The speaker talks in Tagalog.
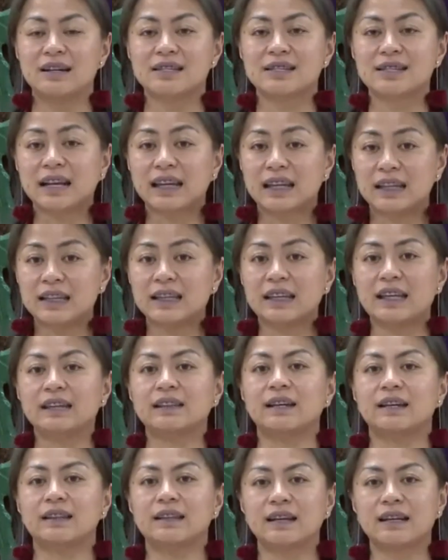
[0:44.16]
sa
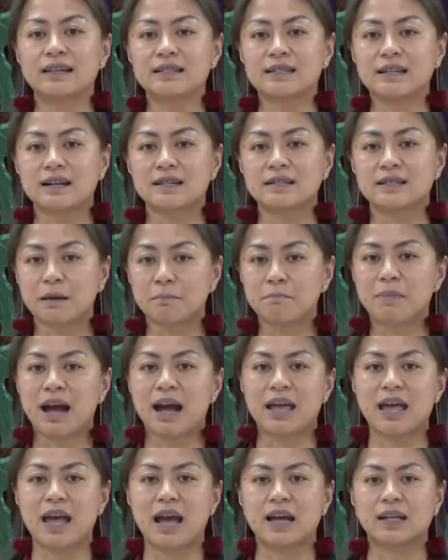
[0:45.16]
kinikita ng isang
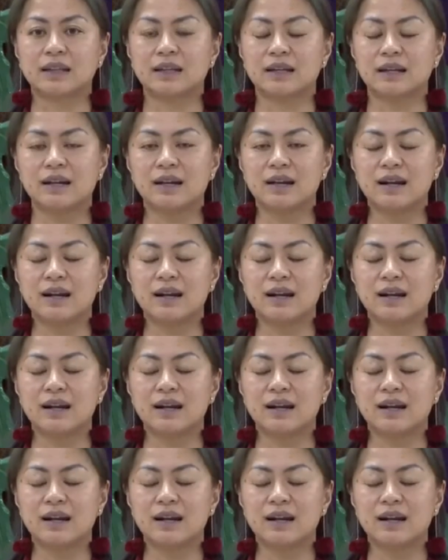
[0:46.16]
sambahayan